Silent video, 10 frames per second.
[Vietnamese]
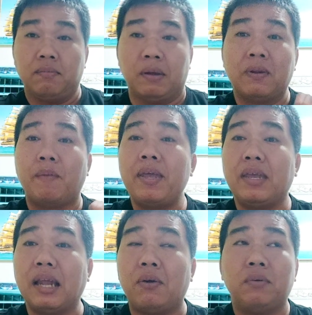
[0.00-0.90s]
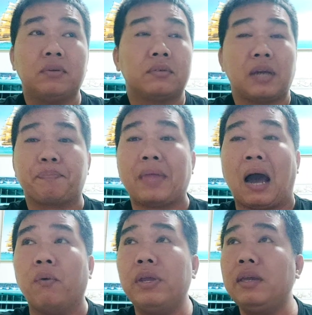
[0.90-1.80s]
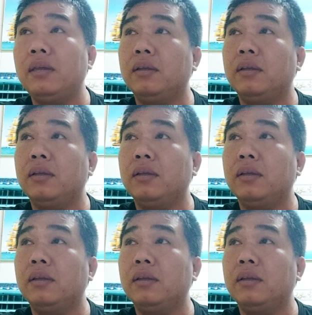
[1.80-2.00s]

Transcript: mình đâu biết gì đâu đập tỏi